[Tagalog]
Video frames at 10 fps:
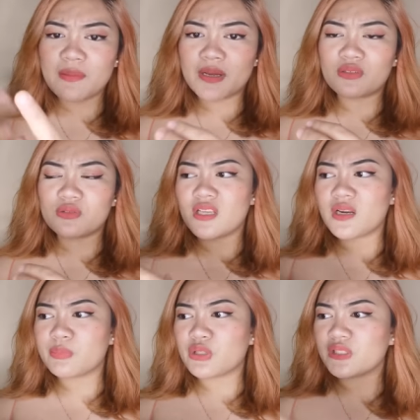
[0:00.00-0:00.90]
naman.
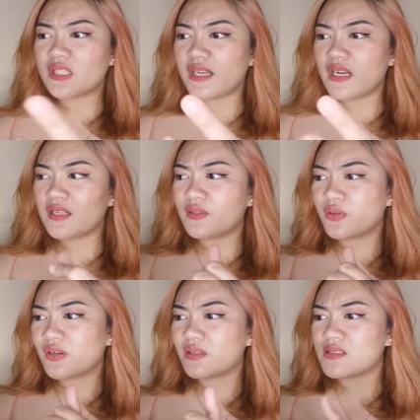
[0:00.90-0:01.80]
Kunyari, pataking Thailand
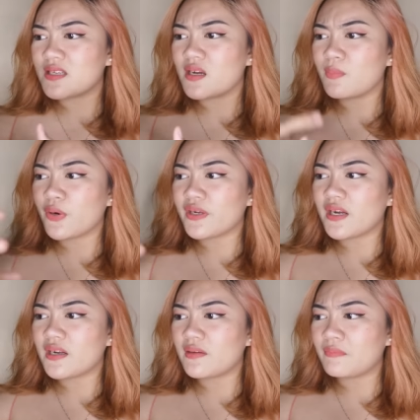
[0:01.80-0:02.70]
or
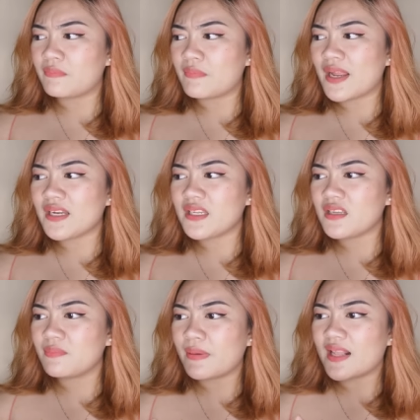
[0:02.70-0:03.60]
Singaporean
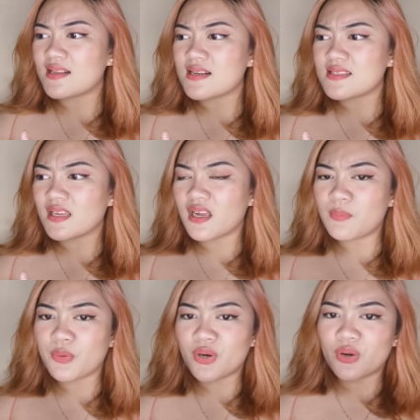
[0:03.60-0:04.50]
money, pera ng
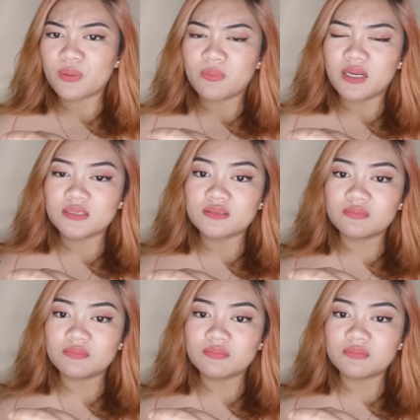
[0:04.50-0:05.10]
Singapore or what.